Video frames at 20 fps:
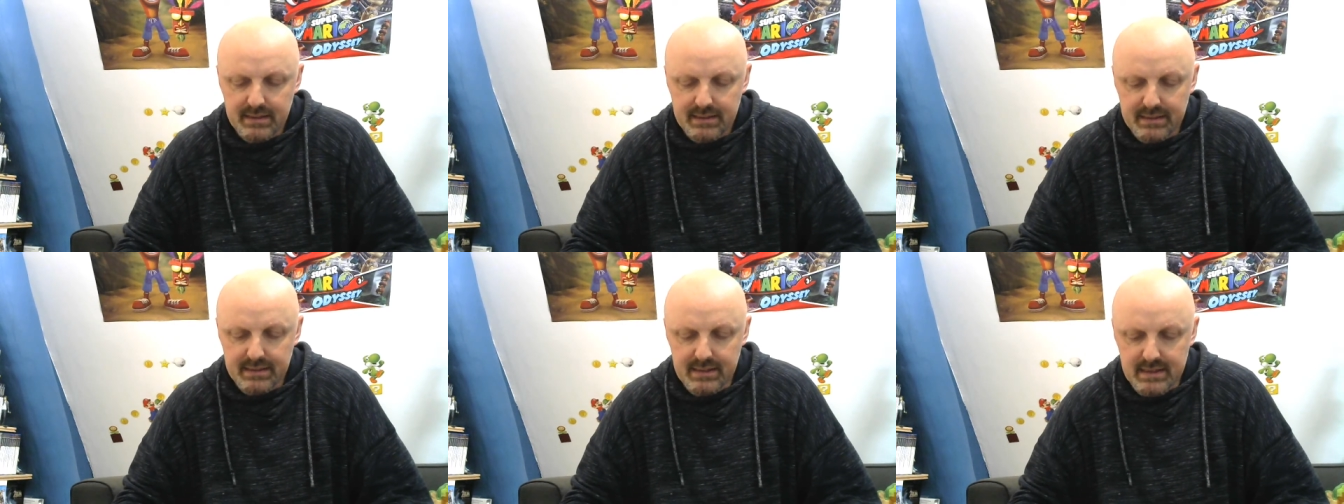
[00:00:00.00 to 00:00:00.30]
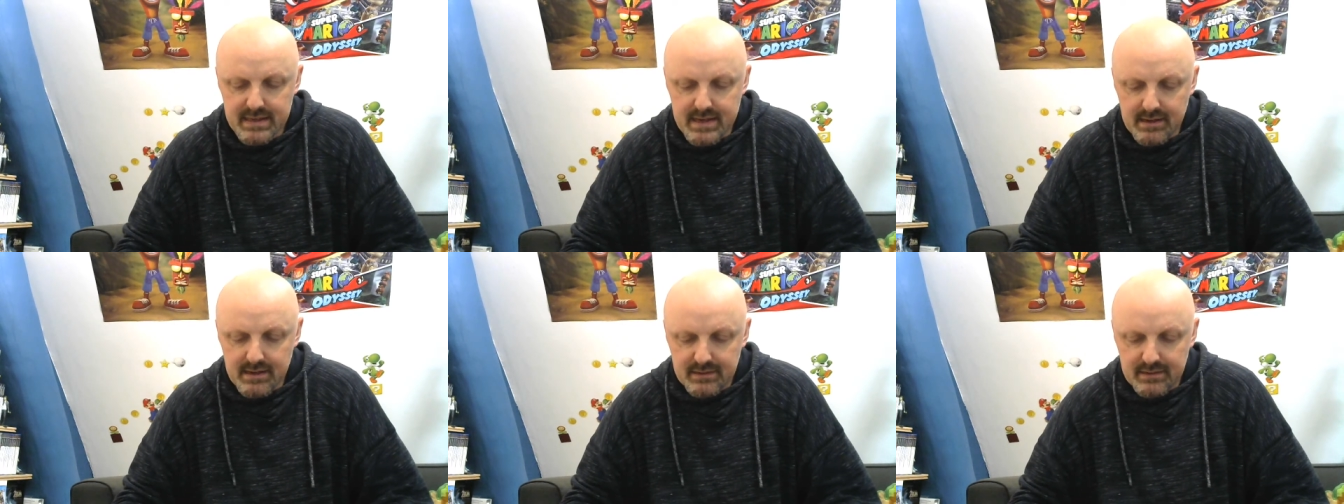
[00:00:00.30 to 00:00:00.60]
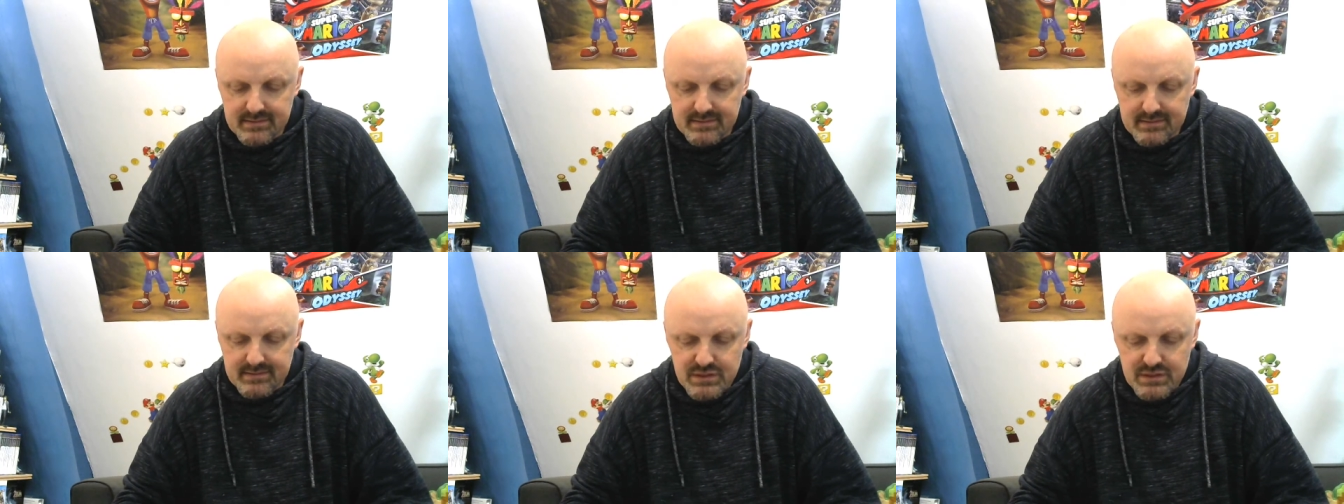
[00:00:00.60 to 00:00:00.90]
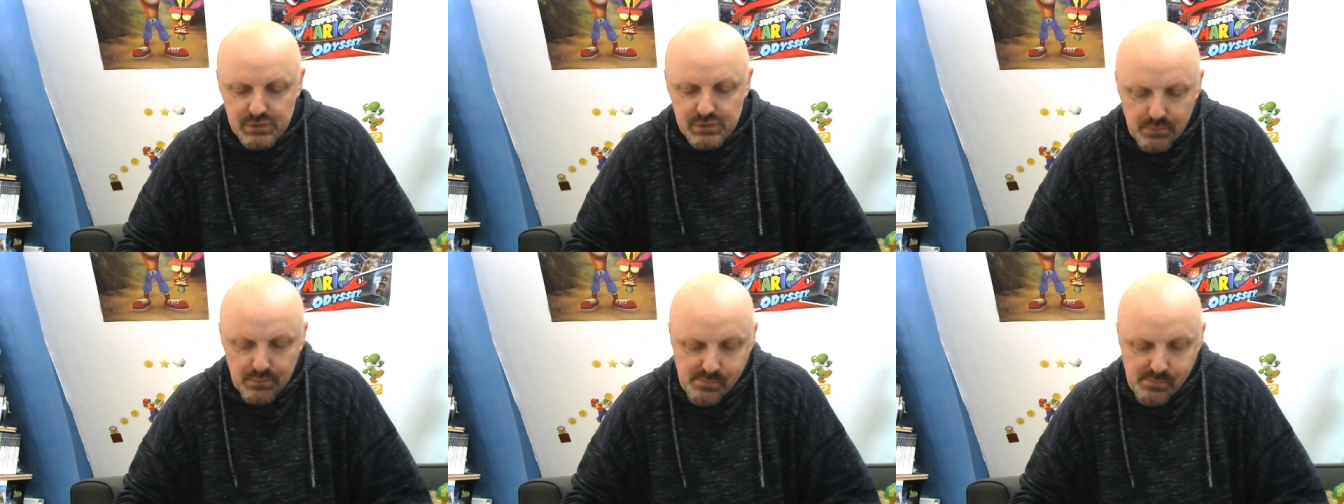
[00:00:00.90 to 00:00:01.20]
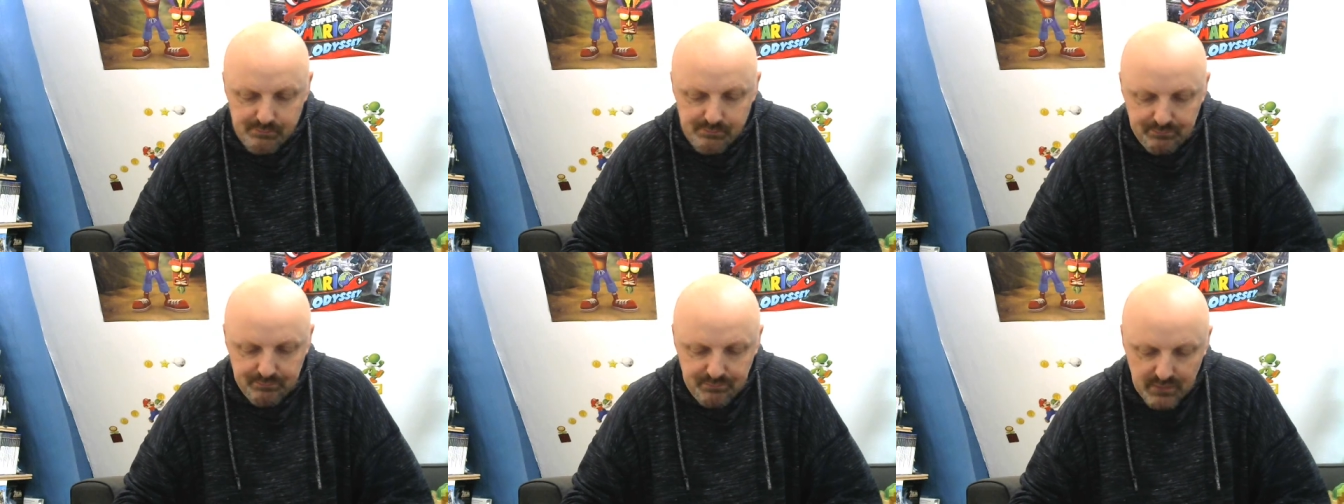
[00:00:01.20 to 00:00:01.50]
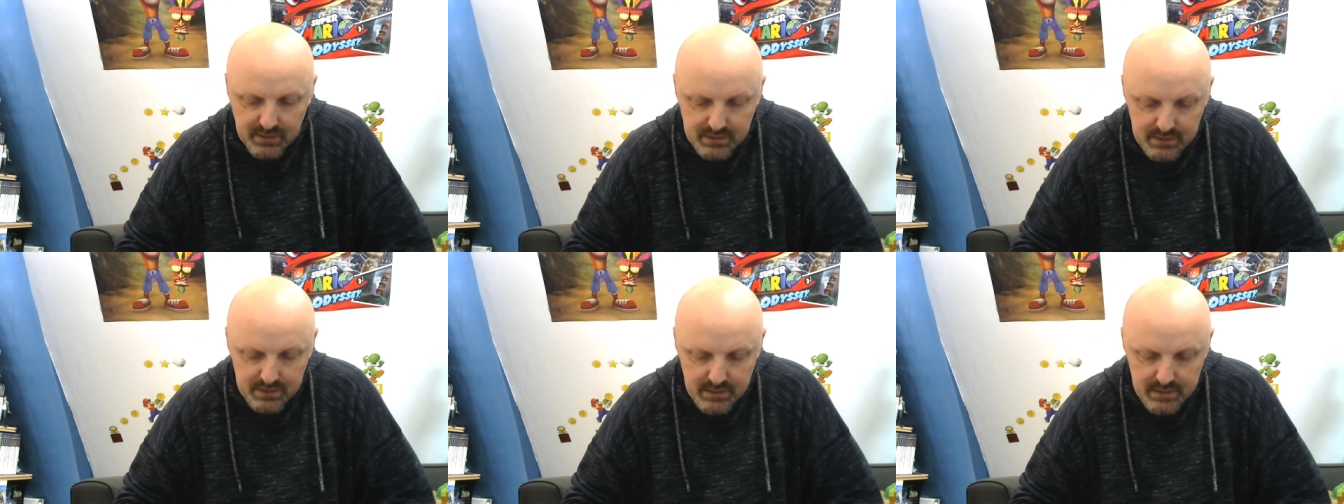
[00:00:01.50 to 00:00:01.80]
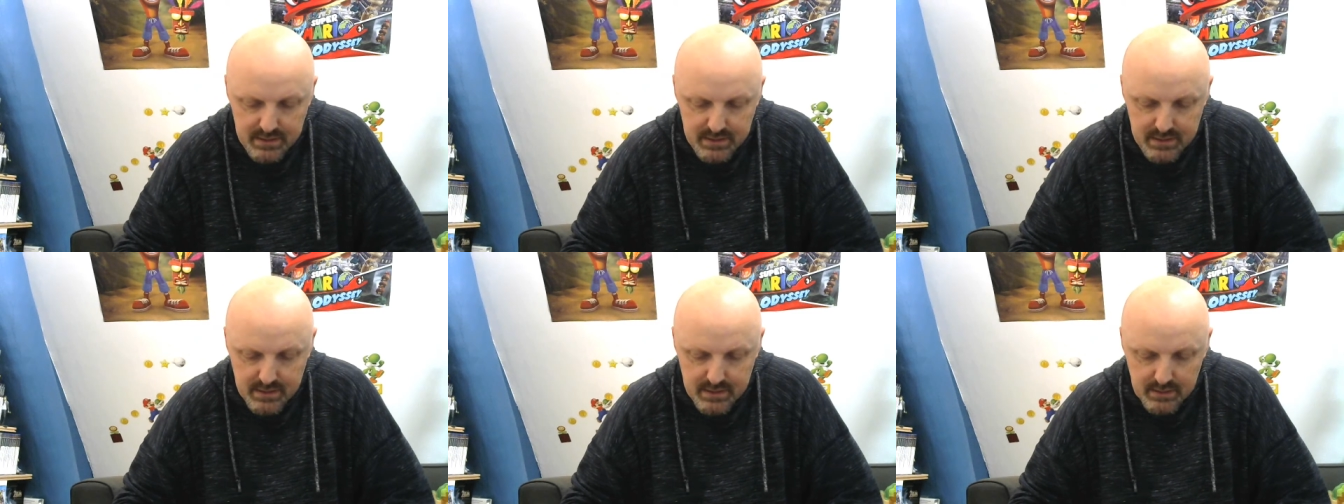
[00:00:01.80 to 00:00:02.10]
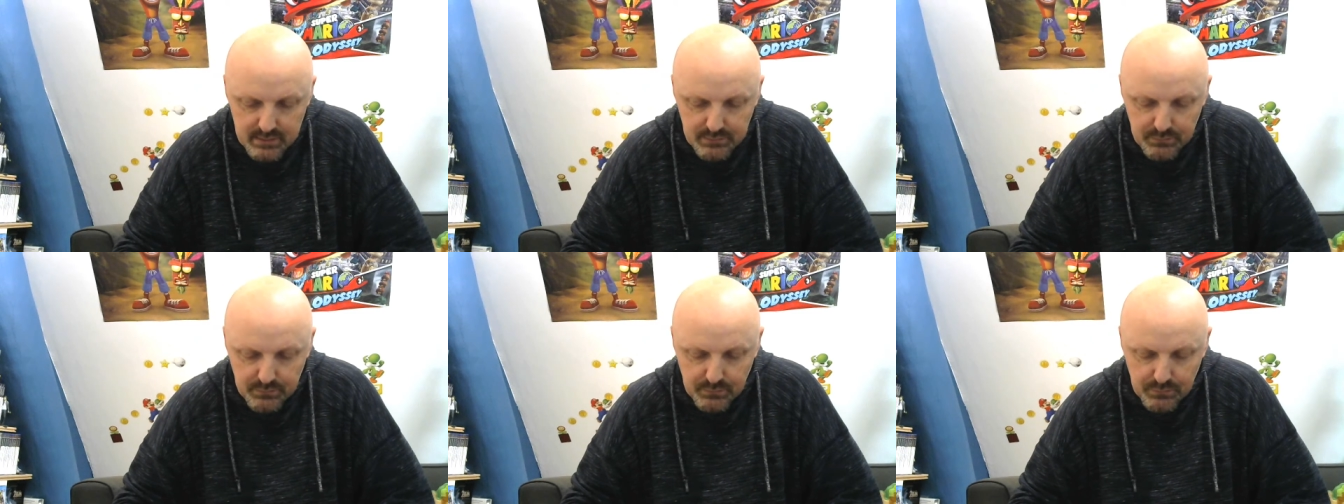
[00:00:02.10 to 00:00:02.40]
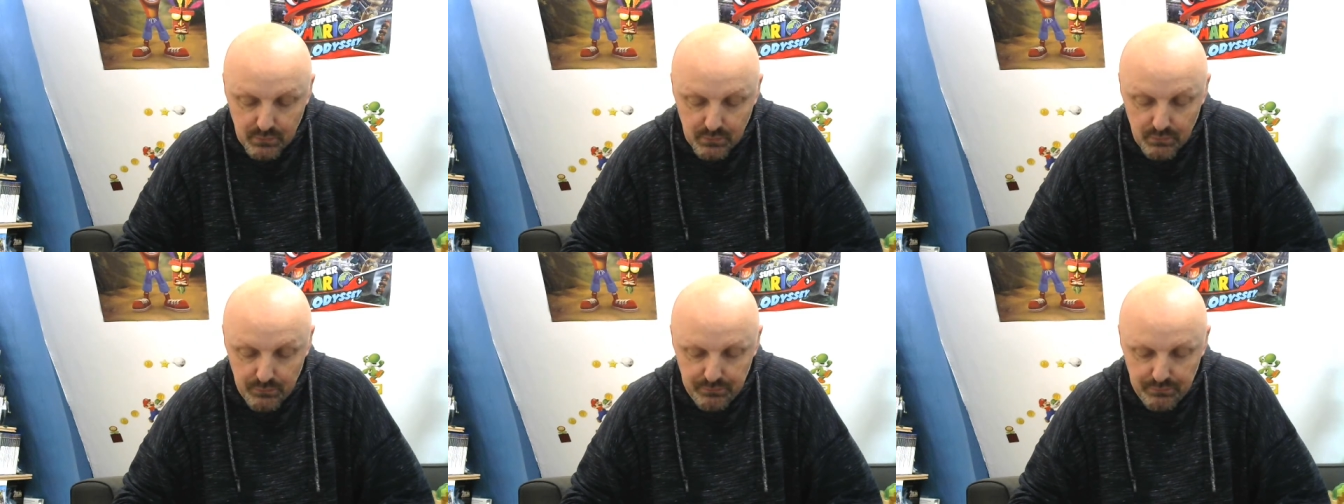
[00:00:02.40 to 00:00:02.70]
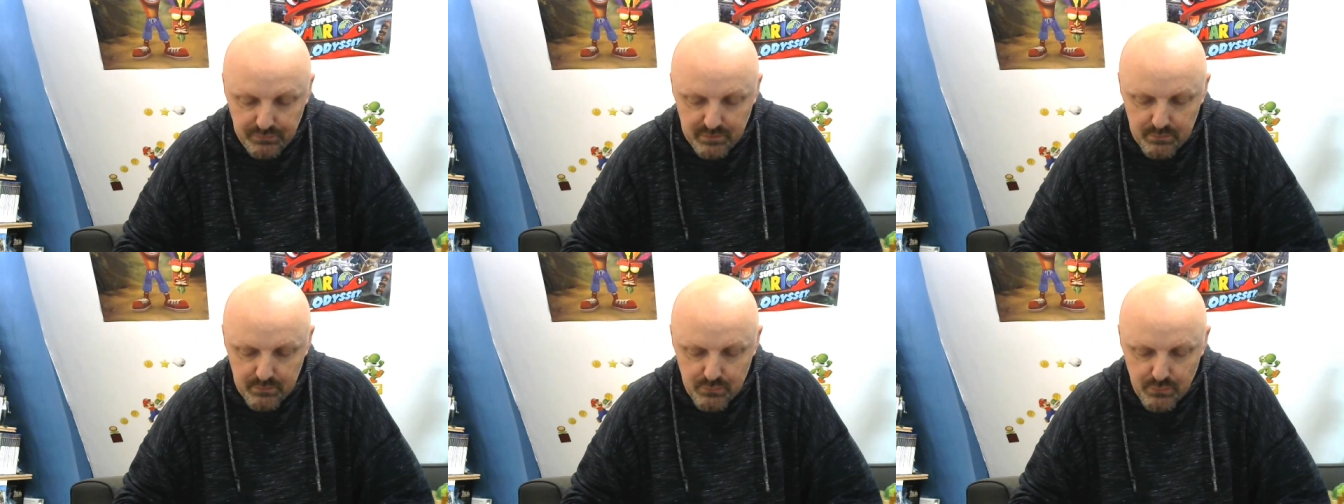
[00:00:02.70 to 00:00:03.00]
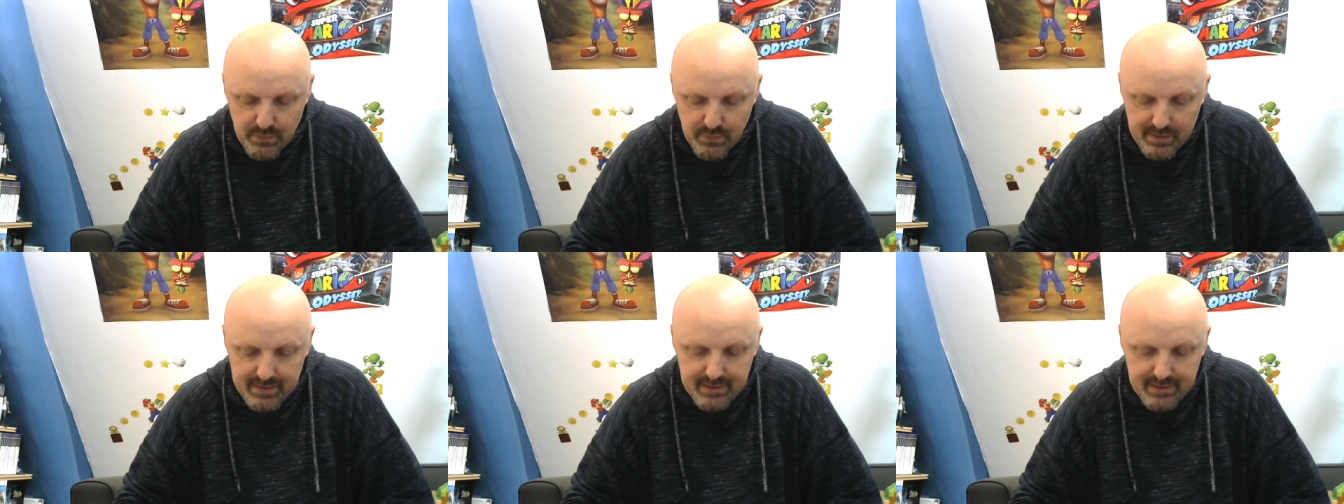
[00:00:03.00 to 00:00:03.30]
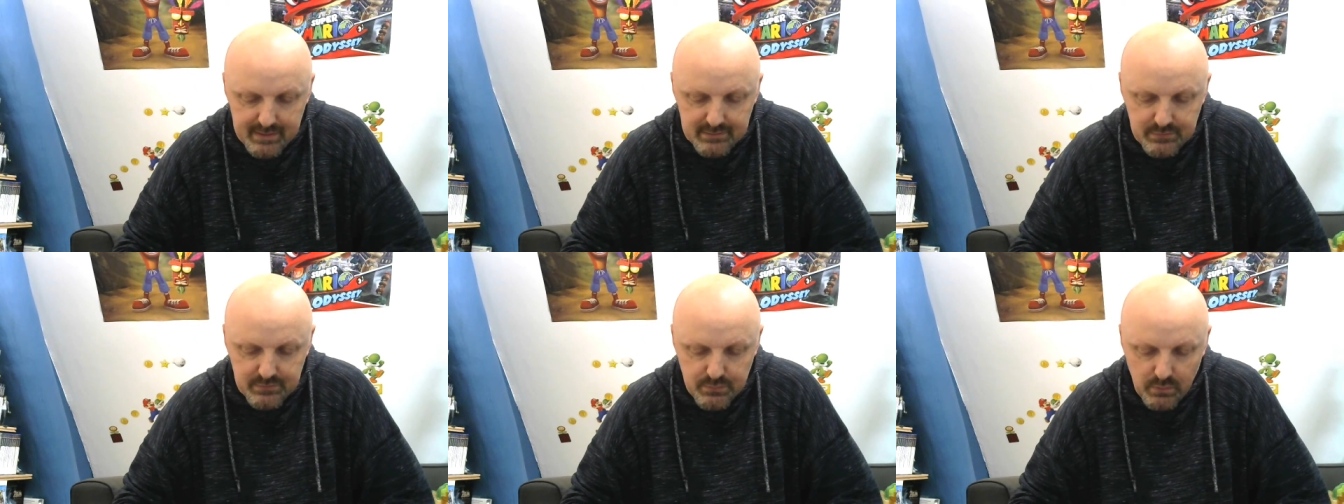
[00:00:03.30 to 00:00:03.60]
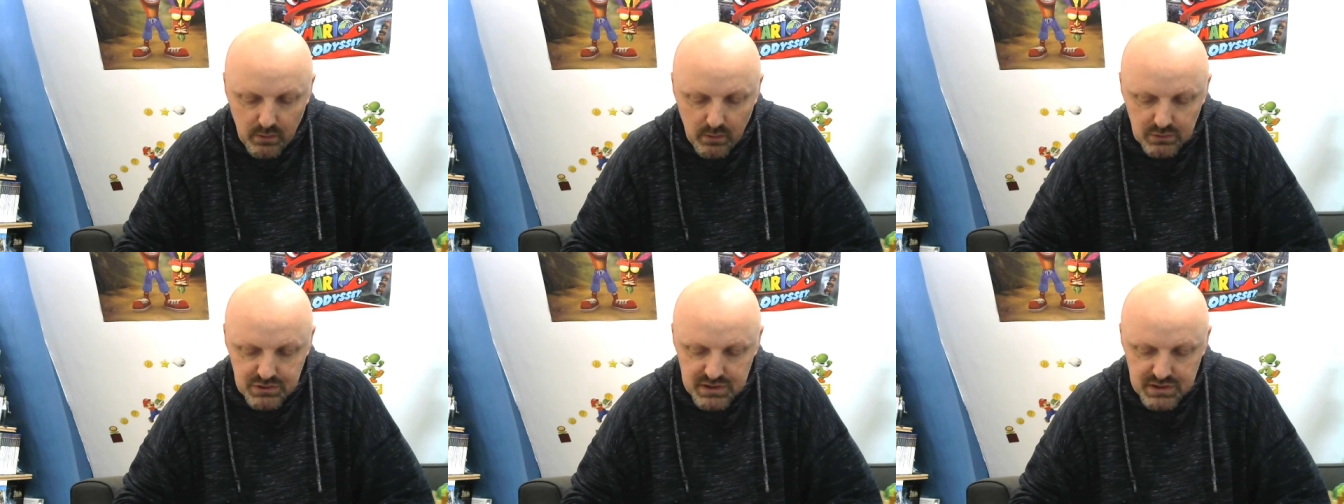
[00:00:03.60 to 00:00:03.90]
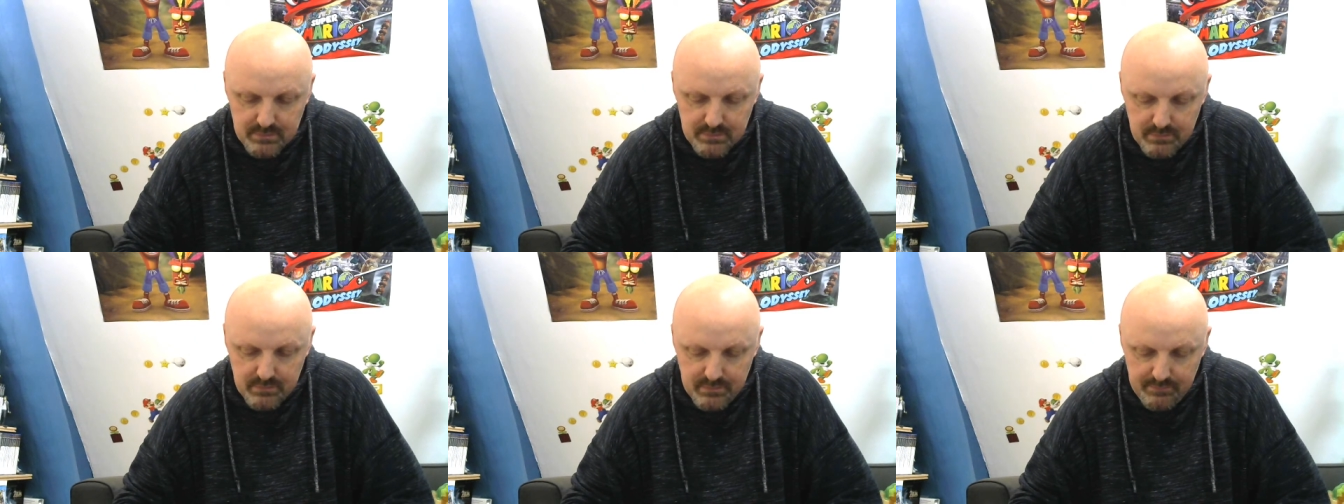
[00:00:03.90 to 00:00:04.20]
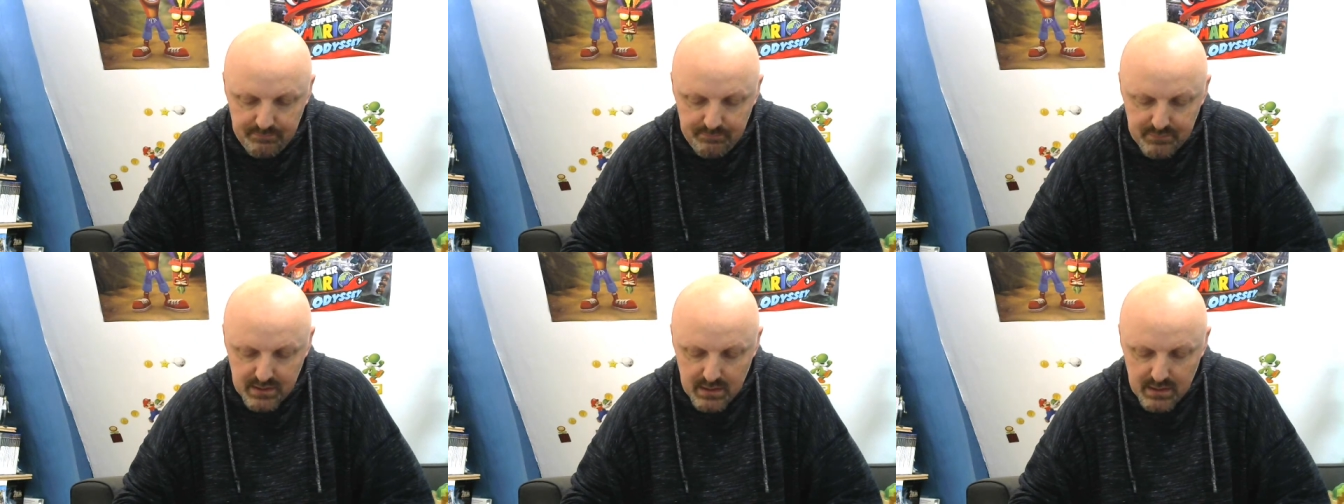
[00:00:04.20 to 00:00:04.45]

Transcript: il y a 6 jeux. Il y a donc le fameux Earthward Jim